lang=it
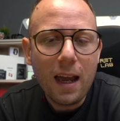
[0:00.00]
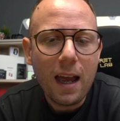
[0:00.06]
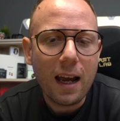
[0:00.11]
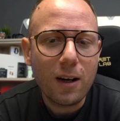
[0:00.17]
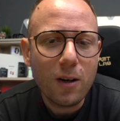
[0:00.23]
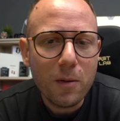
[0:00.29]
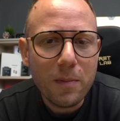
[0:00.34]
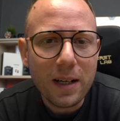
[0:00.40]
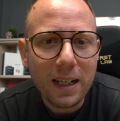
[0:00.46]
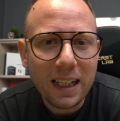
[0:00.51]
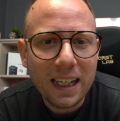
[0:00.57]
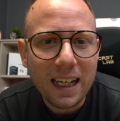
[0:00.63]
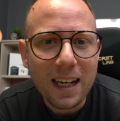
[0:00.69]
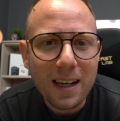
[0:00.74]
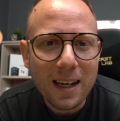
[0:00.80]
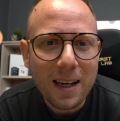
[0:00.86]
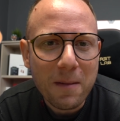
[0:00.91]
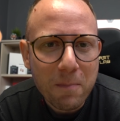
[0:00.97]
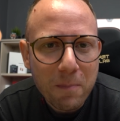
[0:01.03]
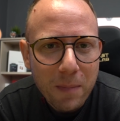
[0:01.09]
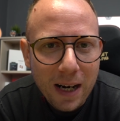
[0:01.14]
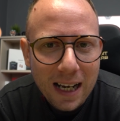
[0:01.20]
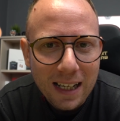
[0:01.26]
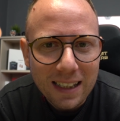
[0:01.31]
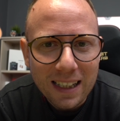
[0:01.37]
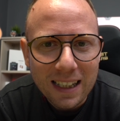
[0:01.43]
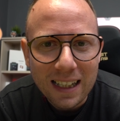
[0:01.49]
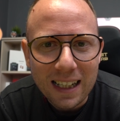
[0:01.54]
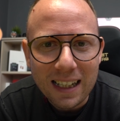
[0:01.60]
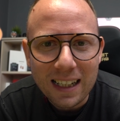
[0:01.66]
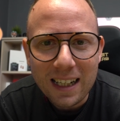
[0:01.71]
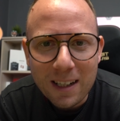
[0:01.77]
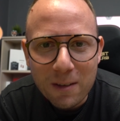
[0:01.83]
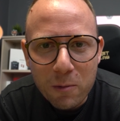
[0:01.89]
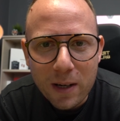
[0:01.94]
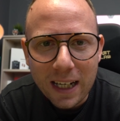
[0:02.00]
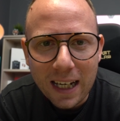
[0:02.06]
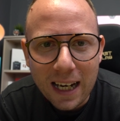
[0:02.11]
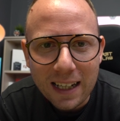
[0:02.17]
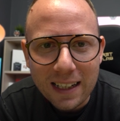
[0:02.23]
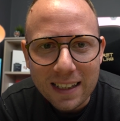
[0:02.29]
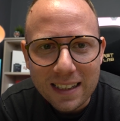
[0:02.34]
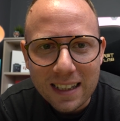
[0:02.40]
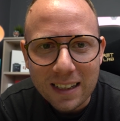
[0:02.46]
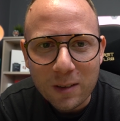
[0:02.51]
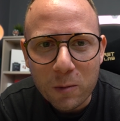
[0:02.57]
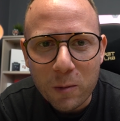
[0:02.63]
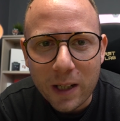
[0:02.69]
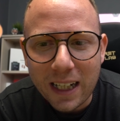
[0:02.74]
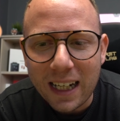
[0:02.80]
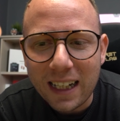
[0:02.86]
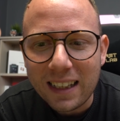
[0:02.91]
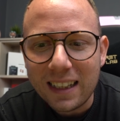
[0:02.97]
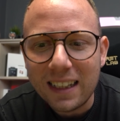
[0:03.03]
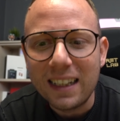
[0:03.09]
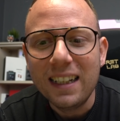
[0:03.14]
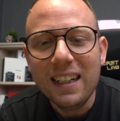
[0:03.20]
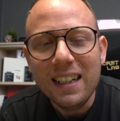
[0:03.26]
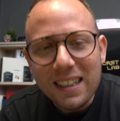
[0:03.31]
Ecco perché in pratica il weekend è stato un weekend